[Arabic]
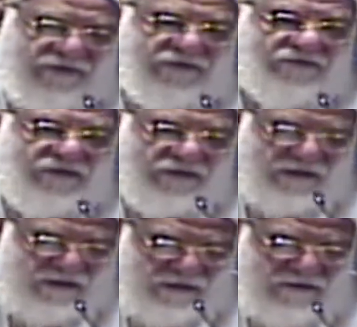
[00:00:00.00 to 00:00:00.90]

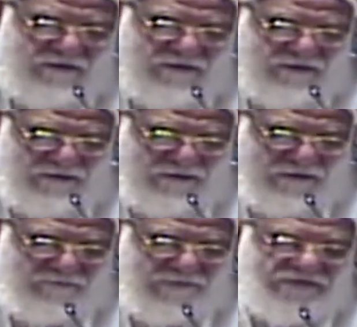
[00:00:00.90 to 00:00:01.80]
اتضع
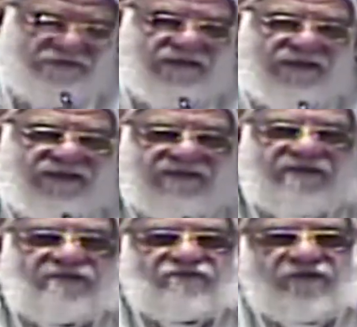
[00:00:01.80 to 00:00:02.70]
مثل هذا
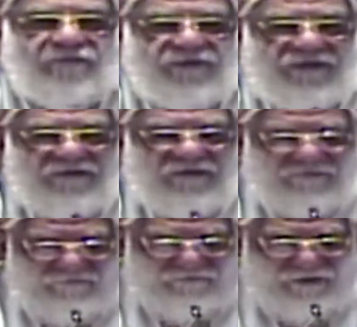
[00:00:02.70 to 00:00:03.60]
الصبي
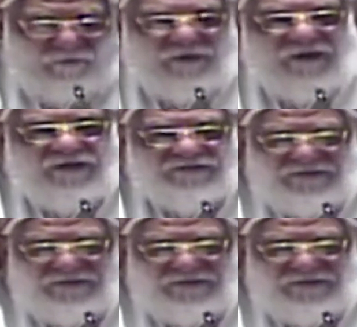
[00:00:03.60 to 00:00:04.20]
فهو العظيم